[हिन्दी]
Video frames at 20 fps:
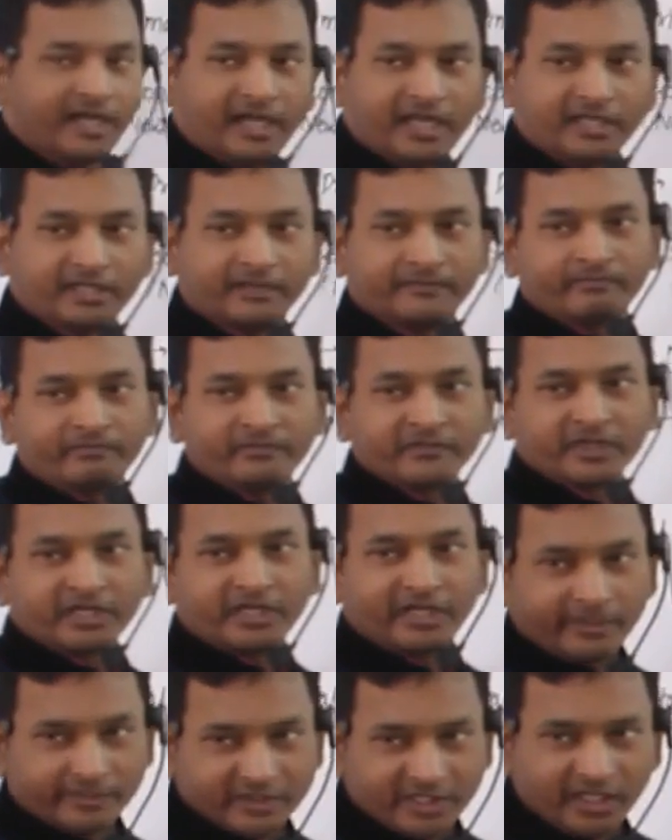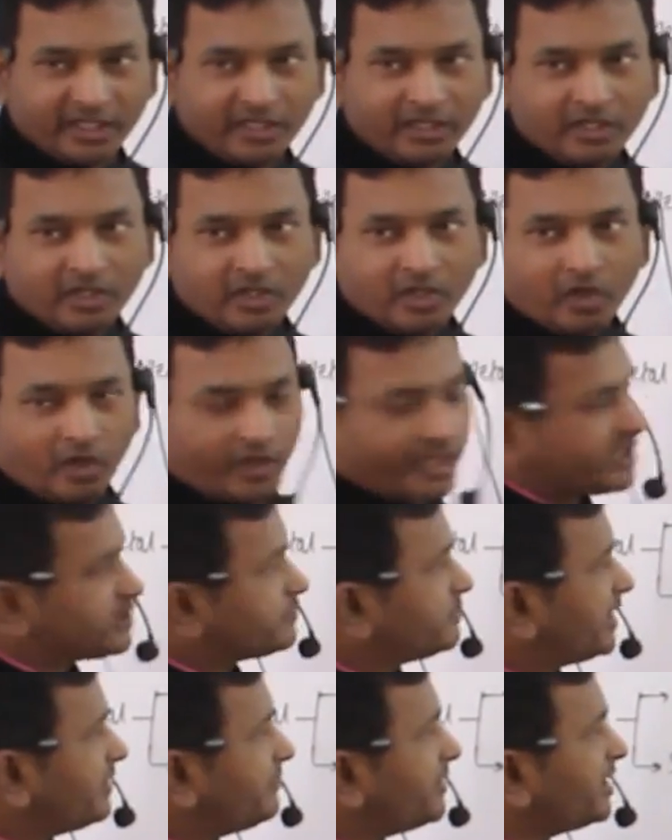कराया था क्लियर और
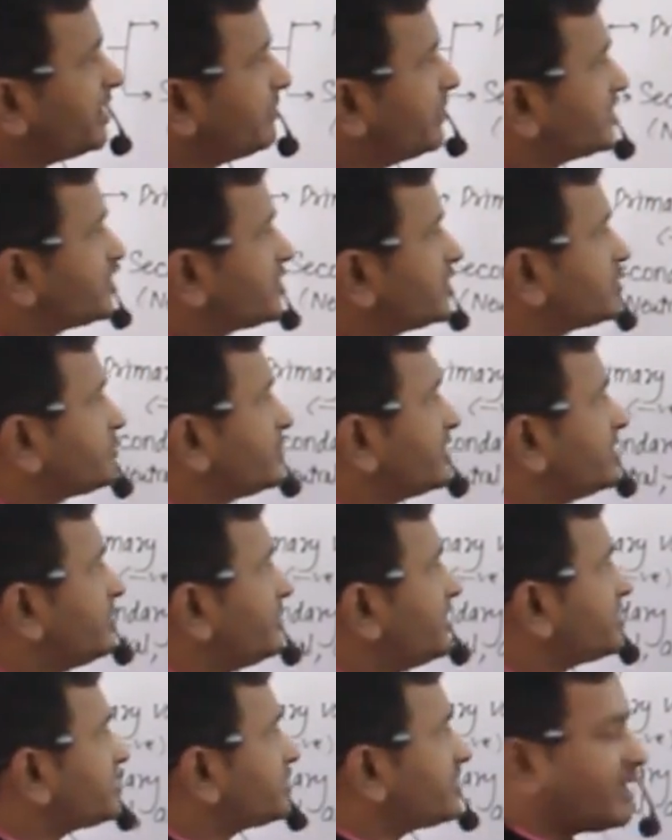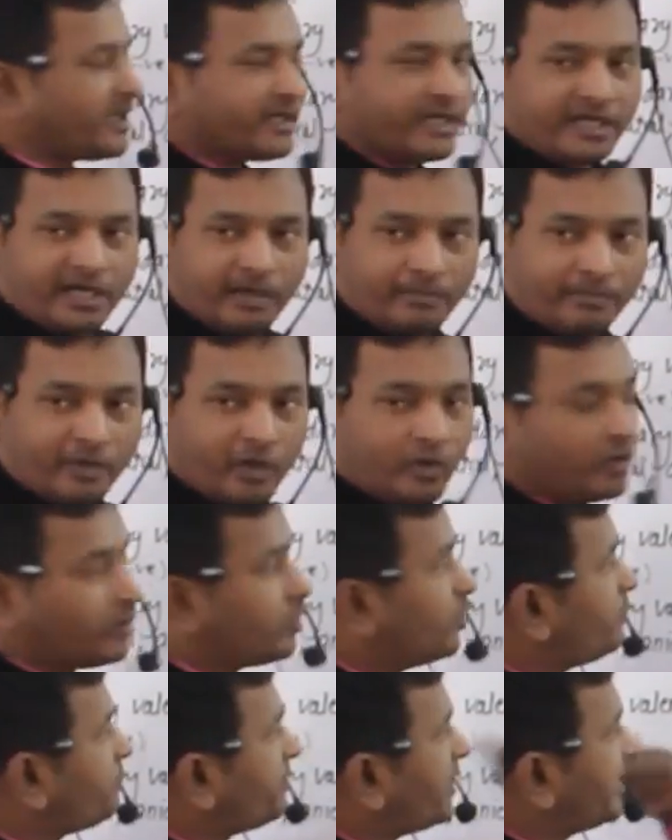एक्सपेरिमेंट के बेसिस पर जब इस तरह के कंपाउंड
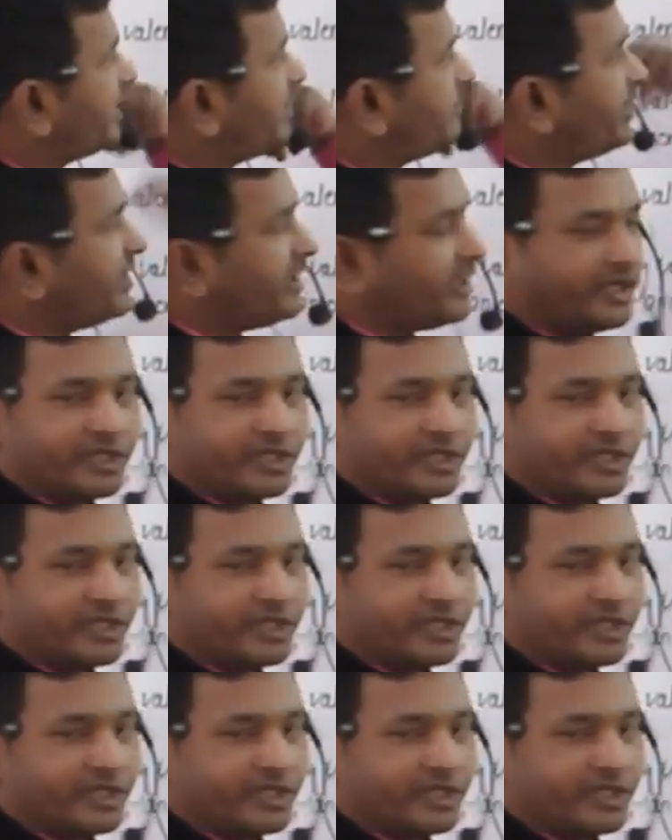को पानी में